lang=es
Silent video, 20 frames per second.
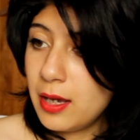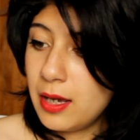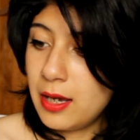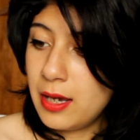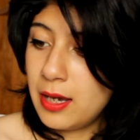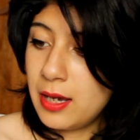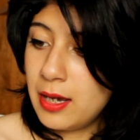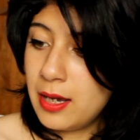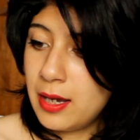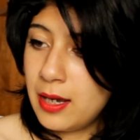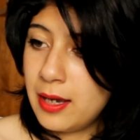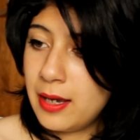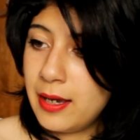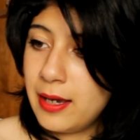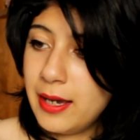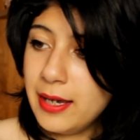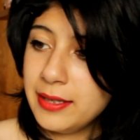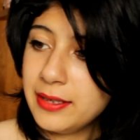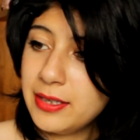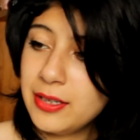
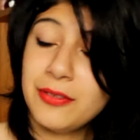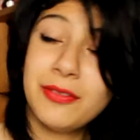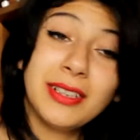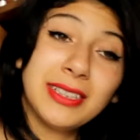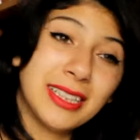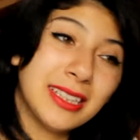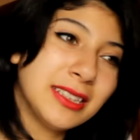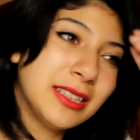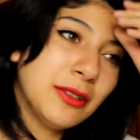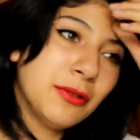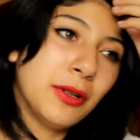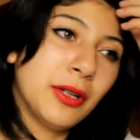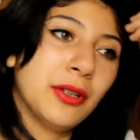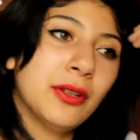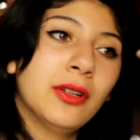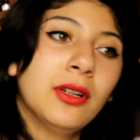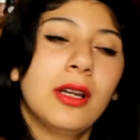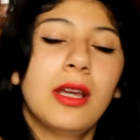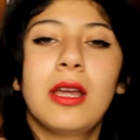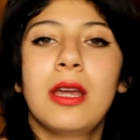Eh, este es bastante
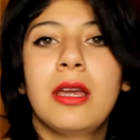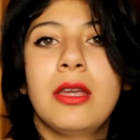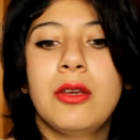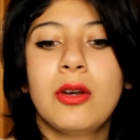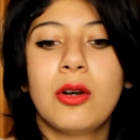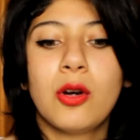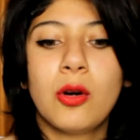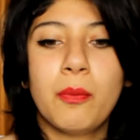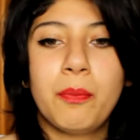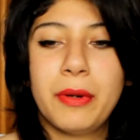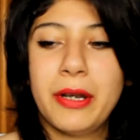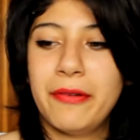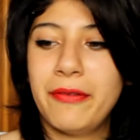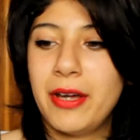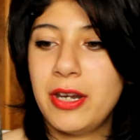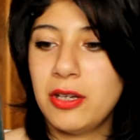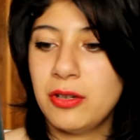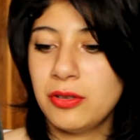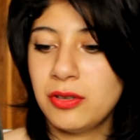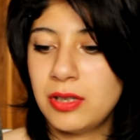bueno, eh, yo compré
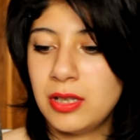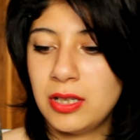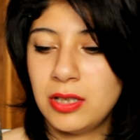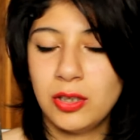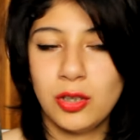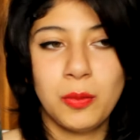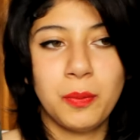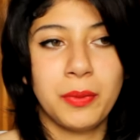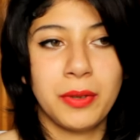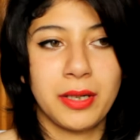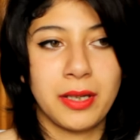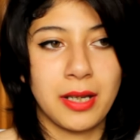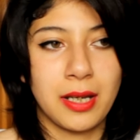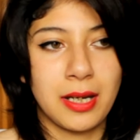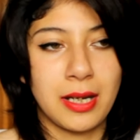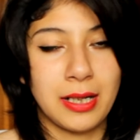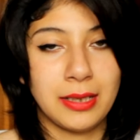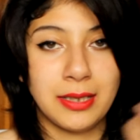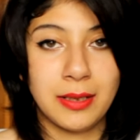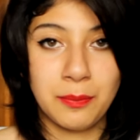varios de estos porque
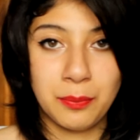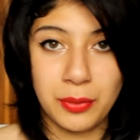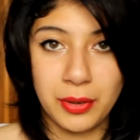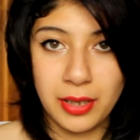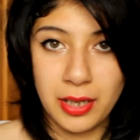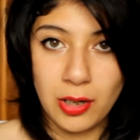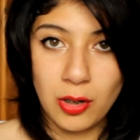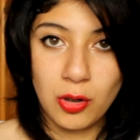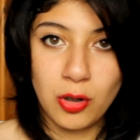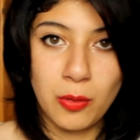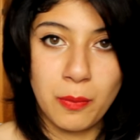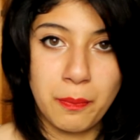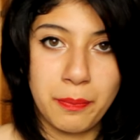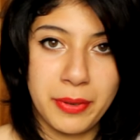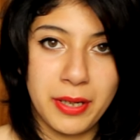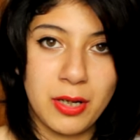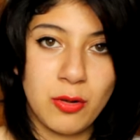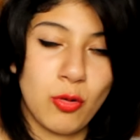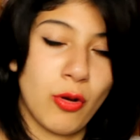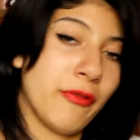en el tiempo en que los
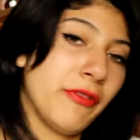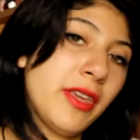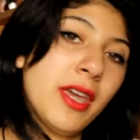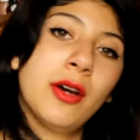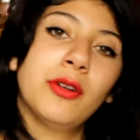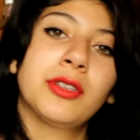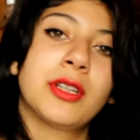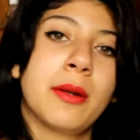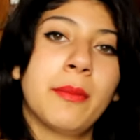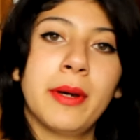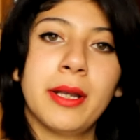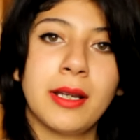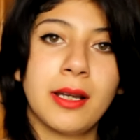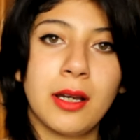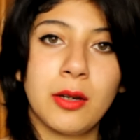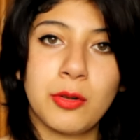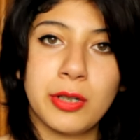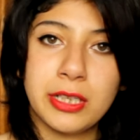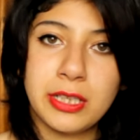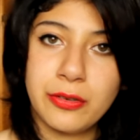compré no había otra
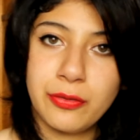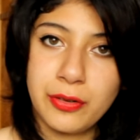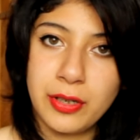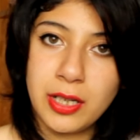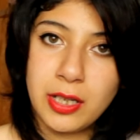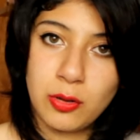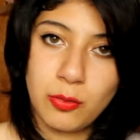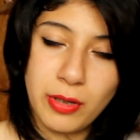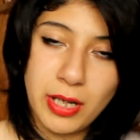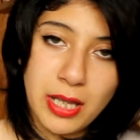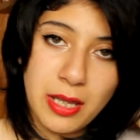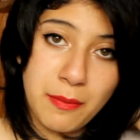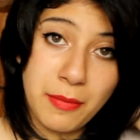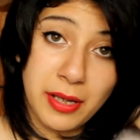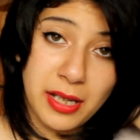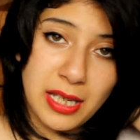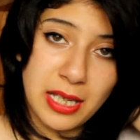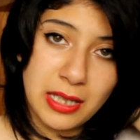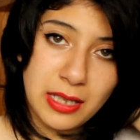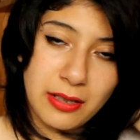marca cruelty free que tuviera
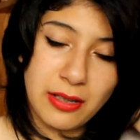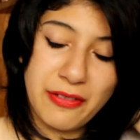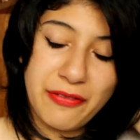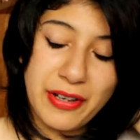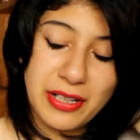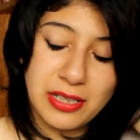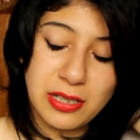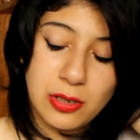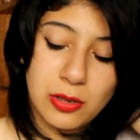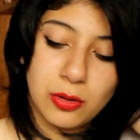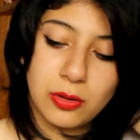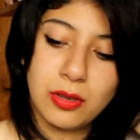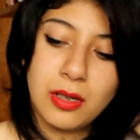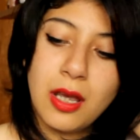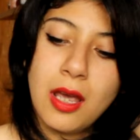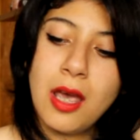desmaquillante bifásico.